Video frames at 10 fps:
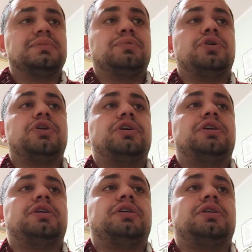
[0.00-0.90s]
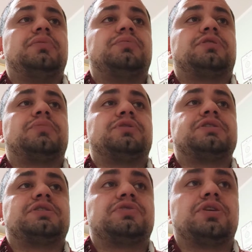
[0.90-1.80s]
Poi potremmo
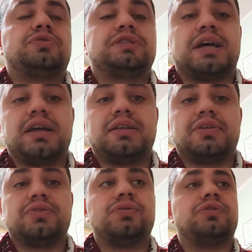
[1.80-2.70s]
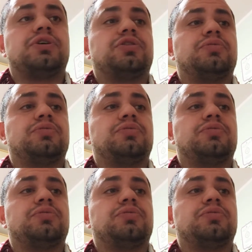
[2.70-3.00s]
essere un outsider noi,